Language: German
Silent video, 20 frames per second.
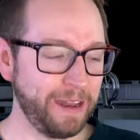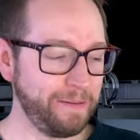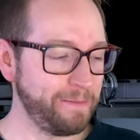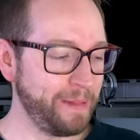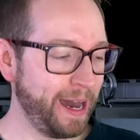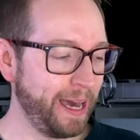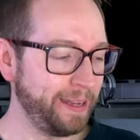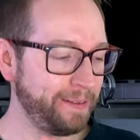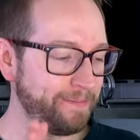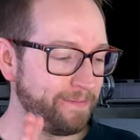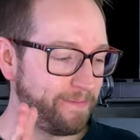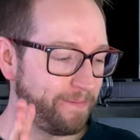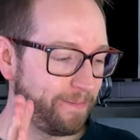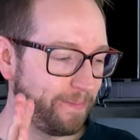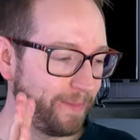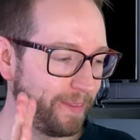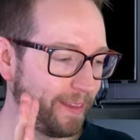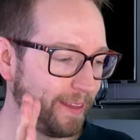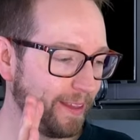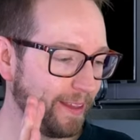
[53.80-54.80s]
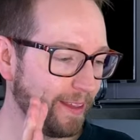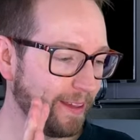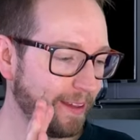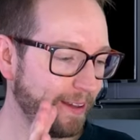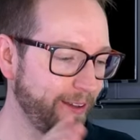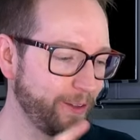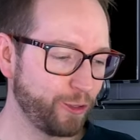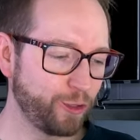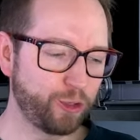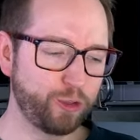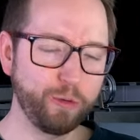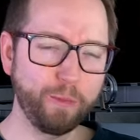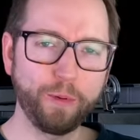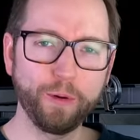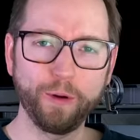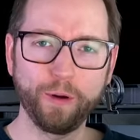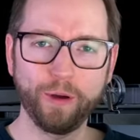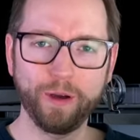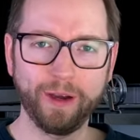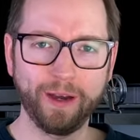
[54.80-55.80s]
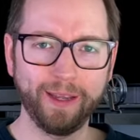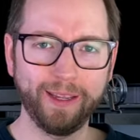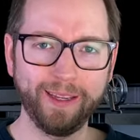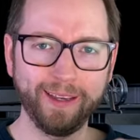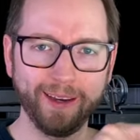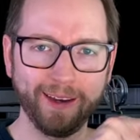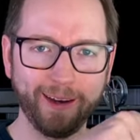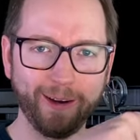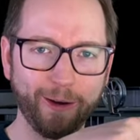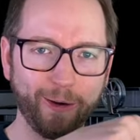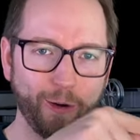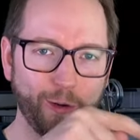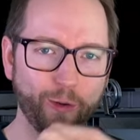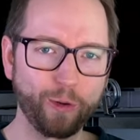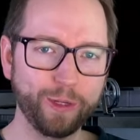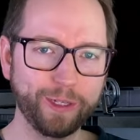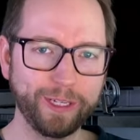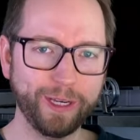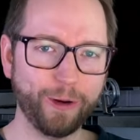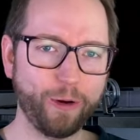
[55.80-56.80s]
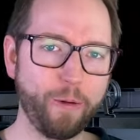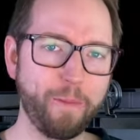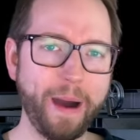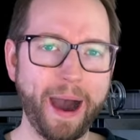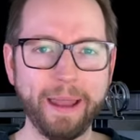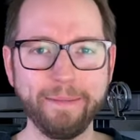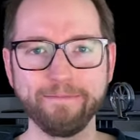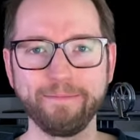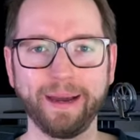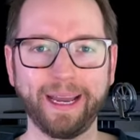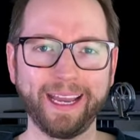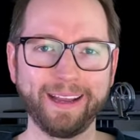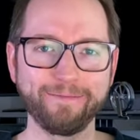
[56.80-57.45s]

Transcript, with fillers: man Zubehör hier rundherum anbringen